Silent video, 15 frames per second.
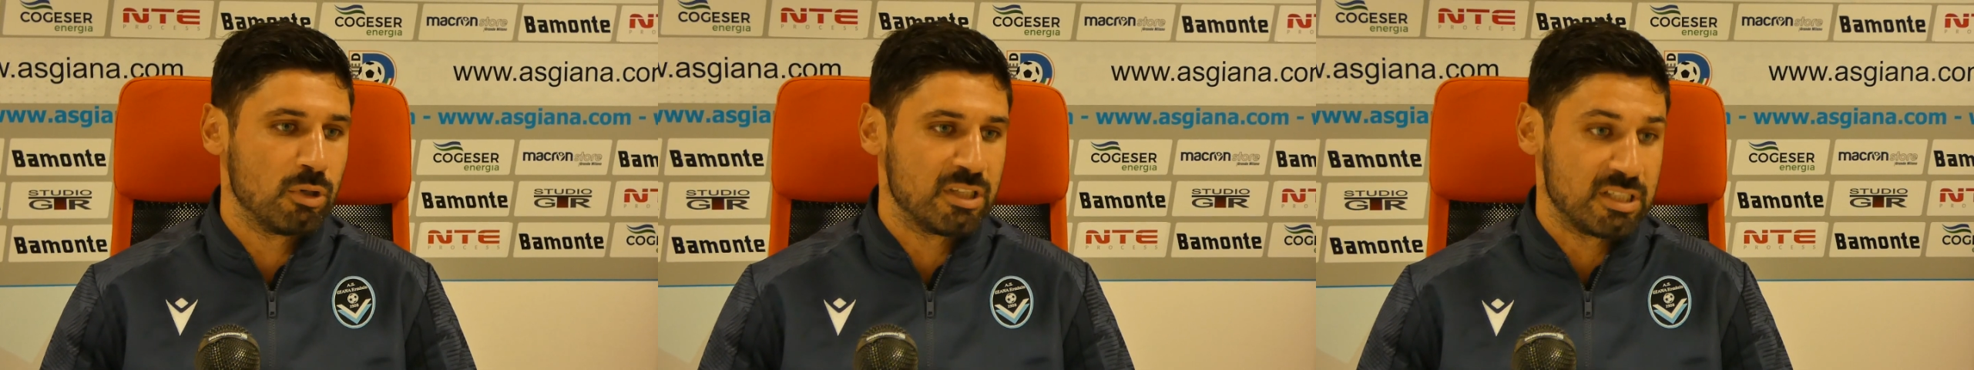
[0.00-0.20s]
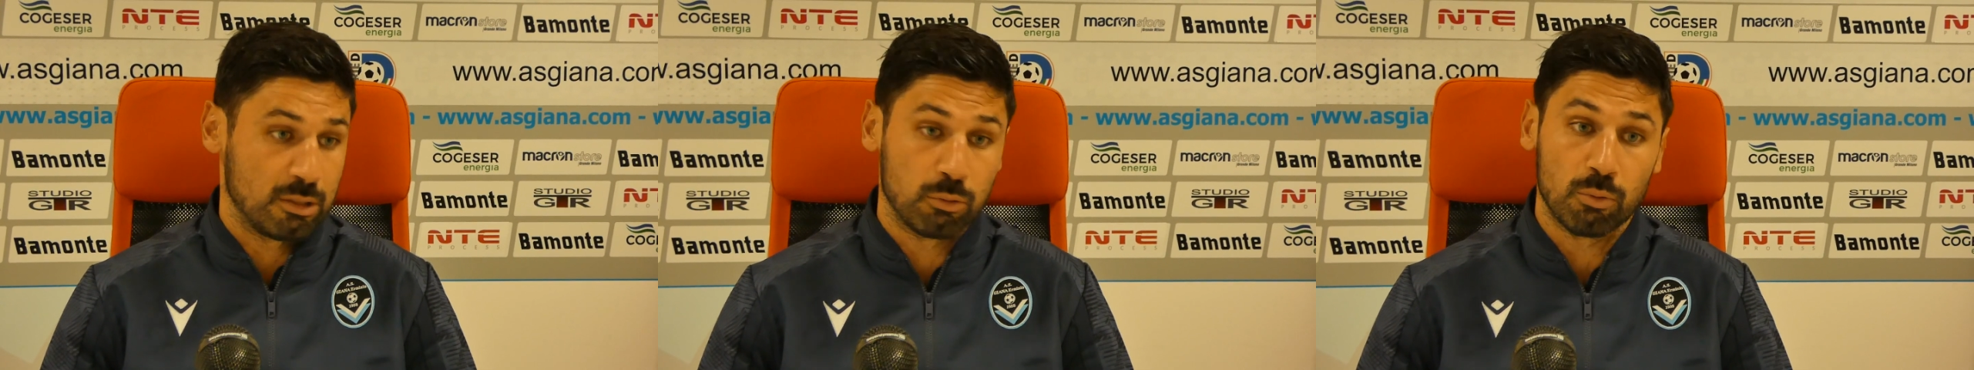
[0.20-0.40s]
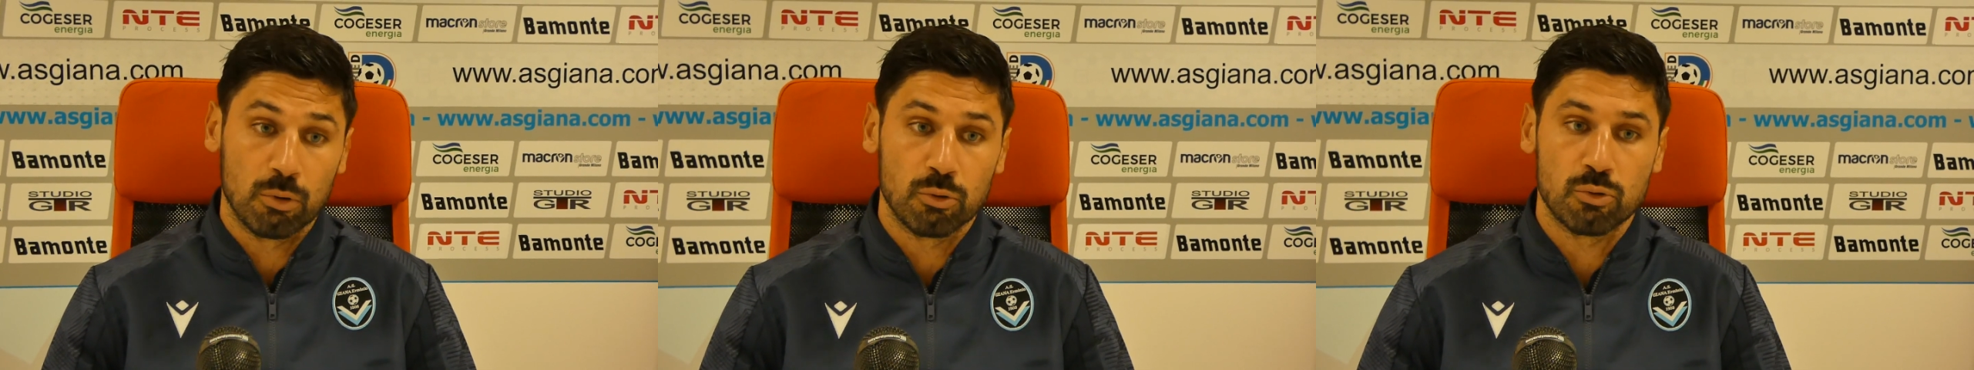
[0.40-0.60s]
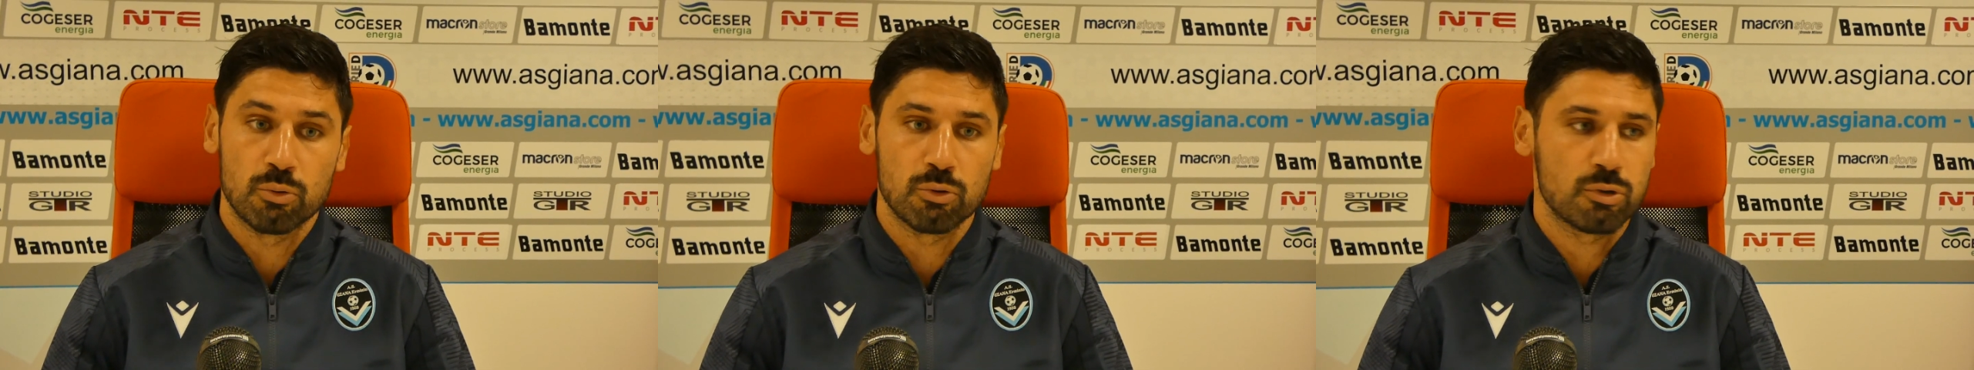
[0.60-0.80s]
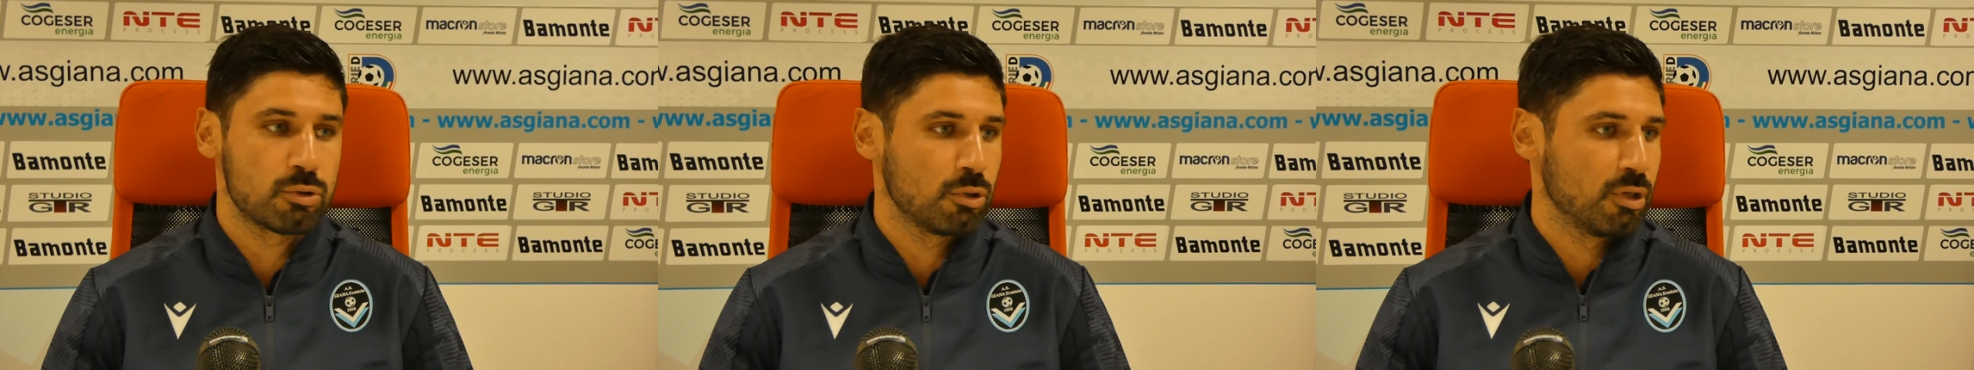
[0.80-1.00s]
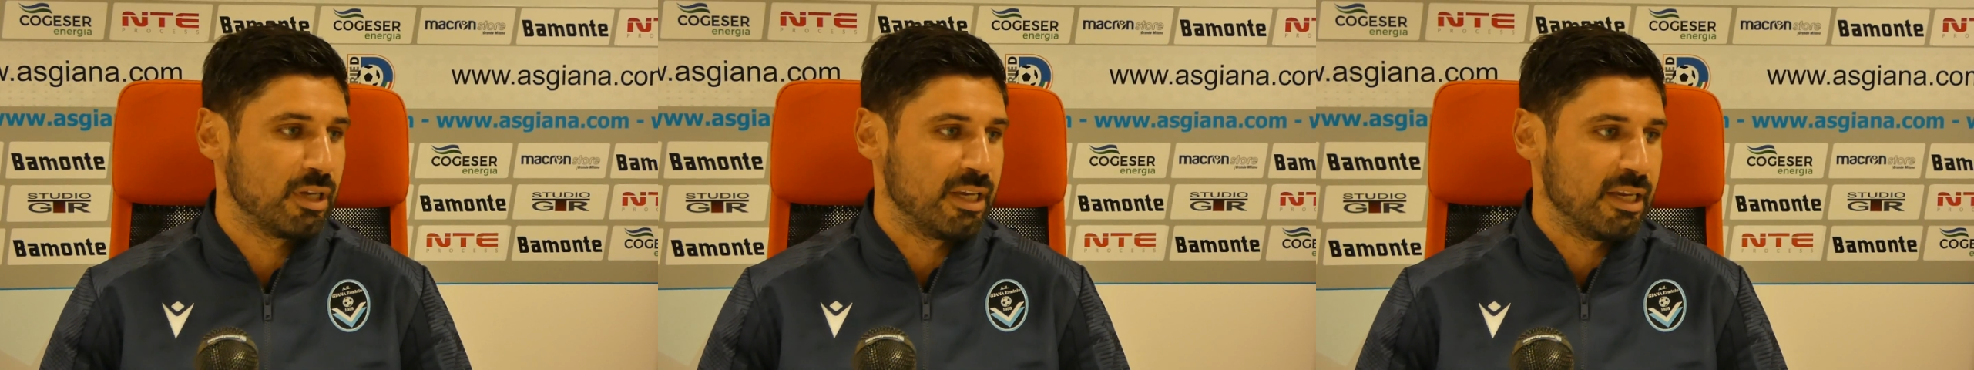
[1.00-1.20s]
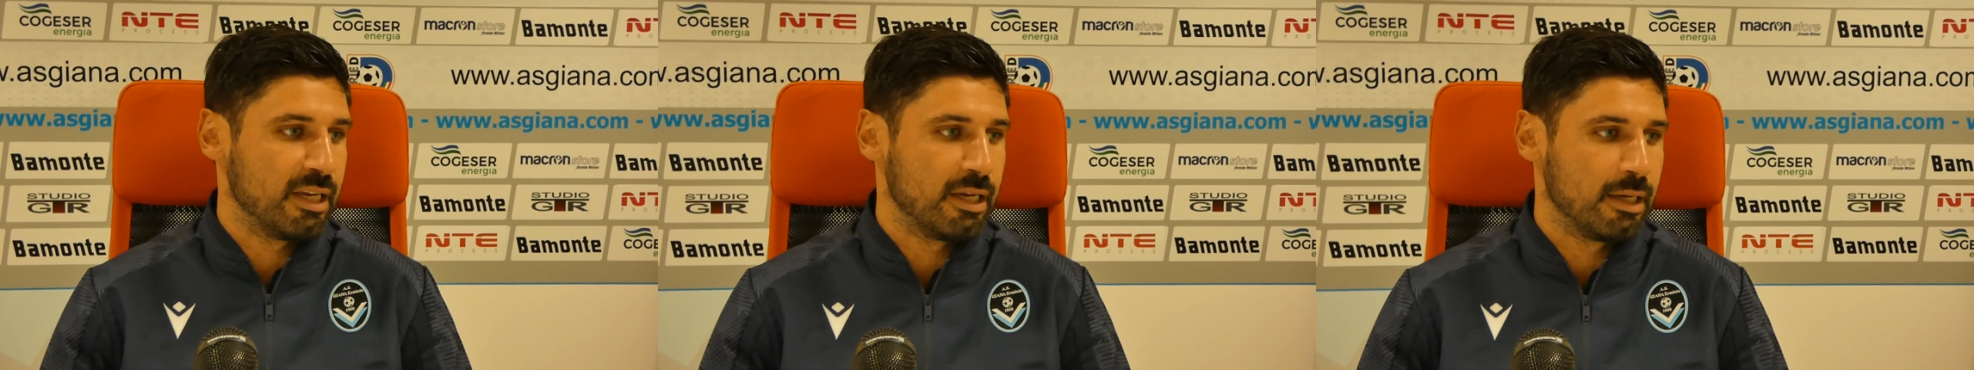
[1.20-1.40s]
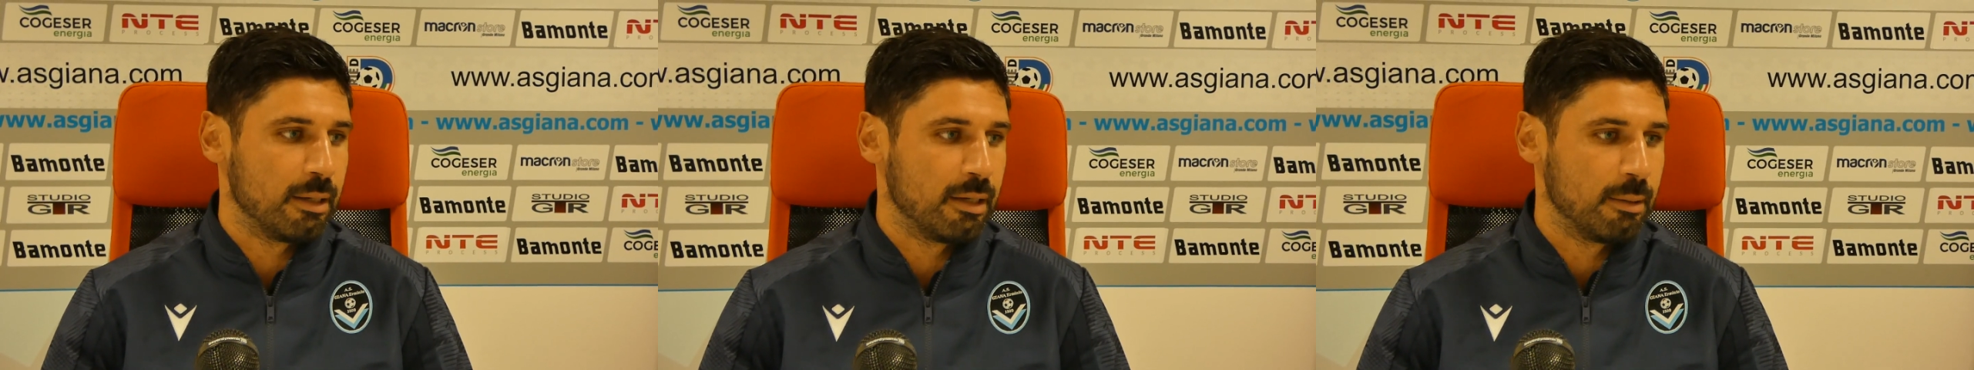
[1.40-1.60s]
è stato quello giusto
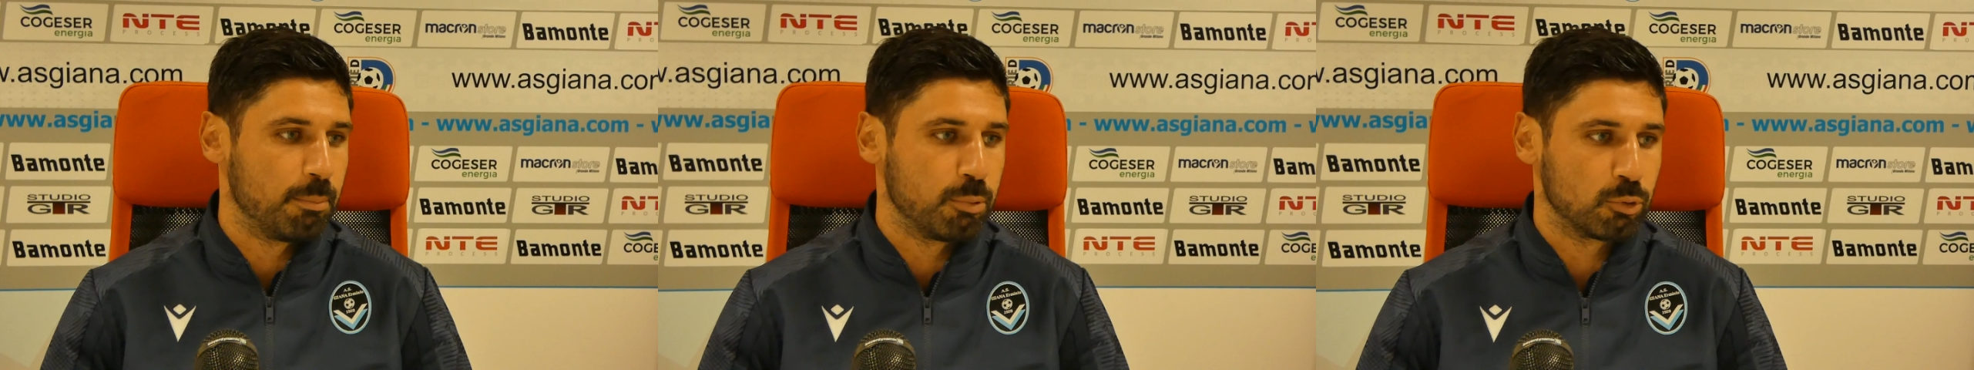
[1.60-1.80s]
e